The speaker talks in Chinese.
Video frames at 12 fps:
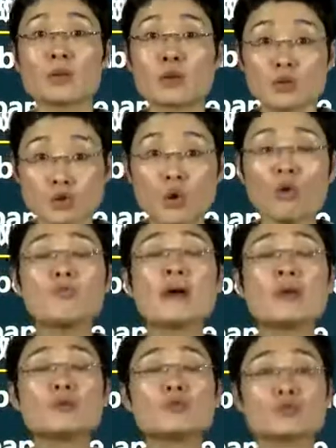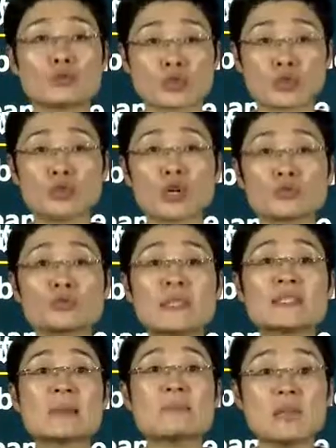同外语总是要出
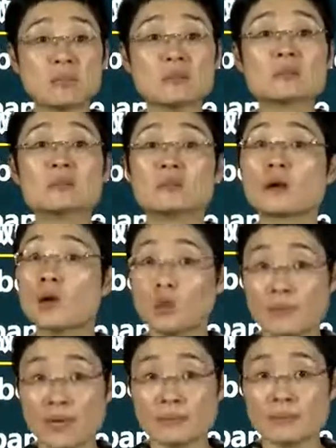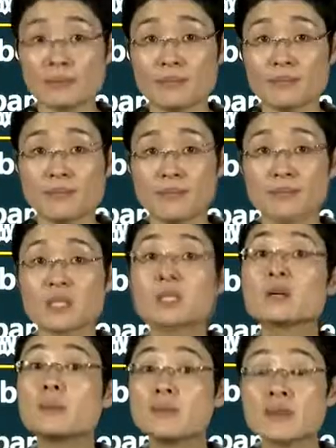现在名词的后面，这
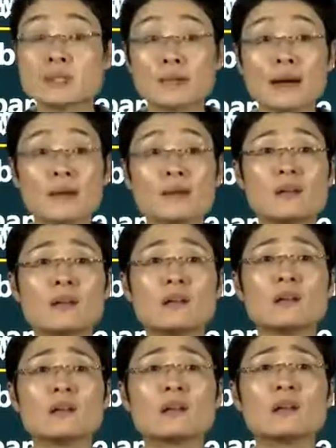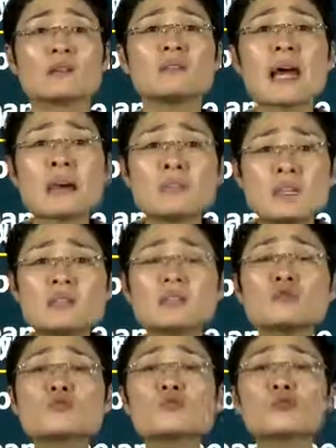个没问题吧？那名
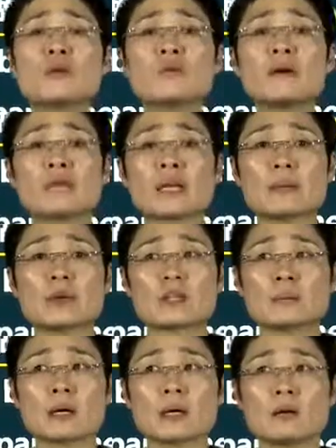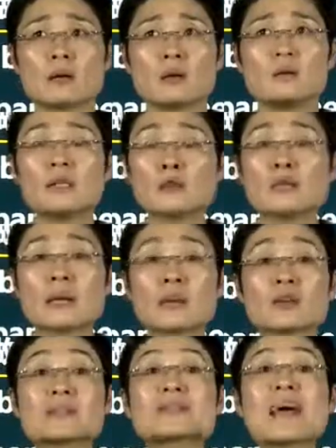词做同外语代表什么？那就代
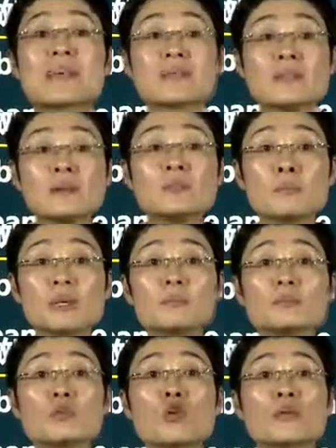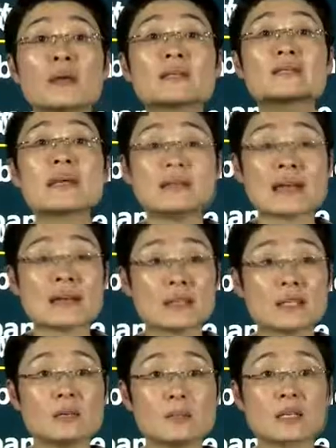表在一个名词后面再加
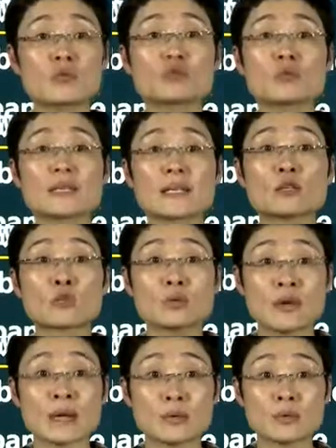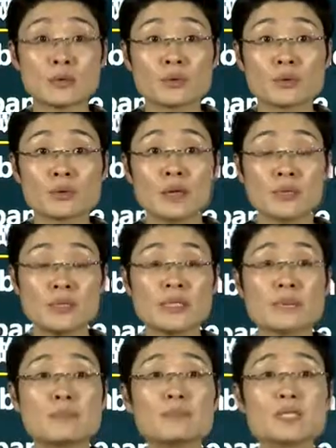一个名词作为它的同外语。你
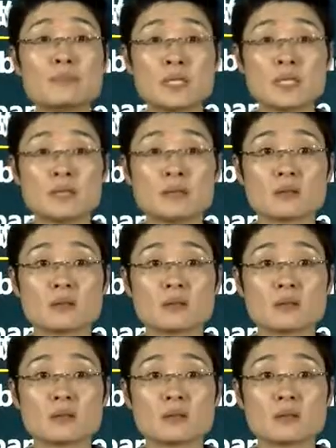先不记笔记，